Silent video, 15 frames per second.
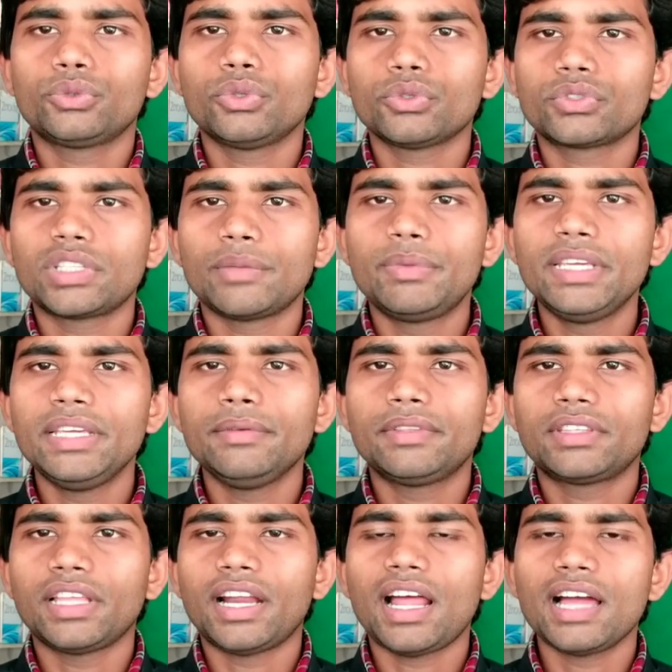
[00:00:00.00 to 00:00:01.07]
दोस्तों
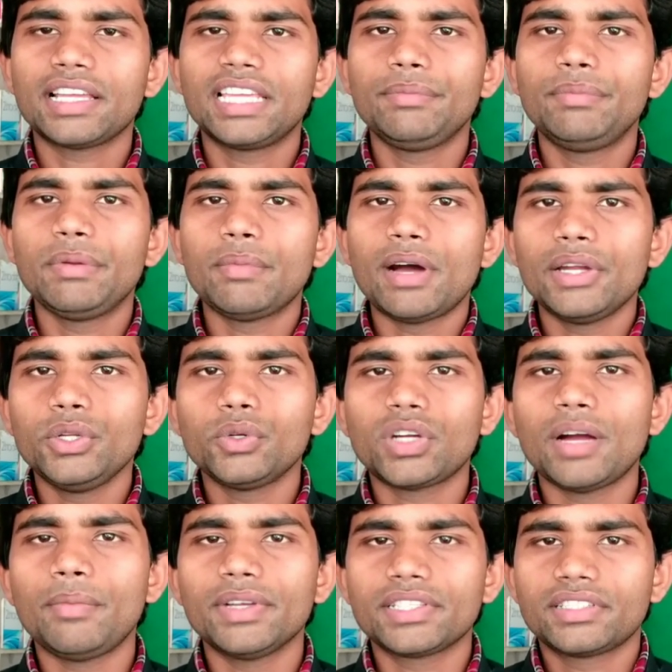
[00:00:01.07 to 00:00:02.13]
सभी तरह की
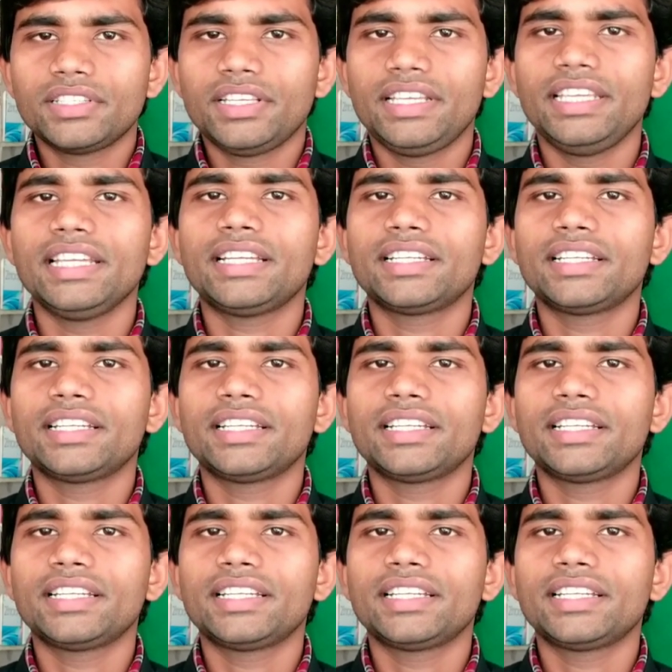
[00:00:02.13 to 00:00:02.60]
बीमारियों का बस